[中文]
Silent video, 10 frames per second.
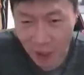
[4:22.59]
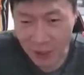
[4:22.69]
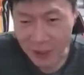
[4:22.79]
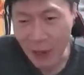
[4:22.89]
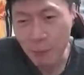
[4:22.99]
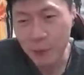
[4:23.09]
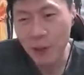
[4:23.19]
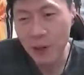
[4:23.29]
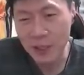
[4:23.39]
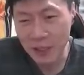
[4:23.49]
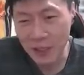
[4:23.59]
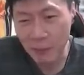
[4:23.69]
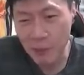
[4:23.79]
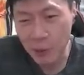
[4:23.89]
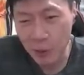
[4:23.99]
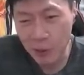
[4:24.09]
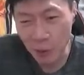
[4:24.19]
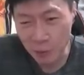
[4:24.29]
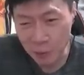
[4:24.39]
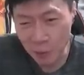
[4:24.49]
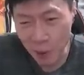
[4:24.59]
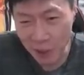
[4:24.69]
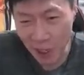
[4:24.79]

人家不都已经肛门做手术了，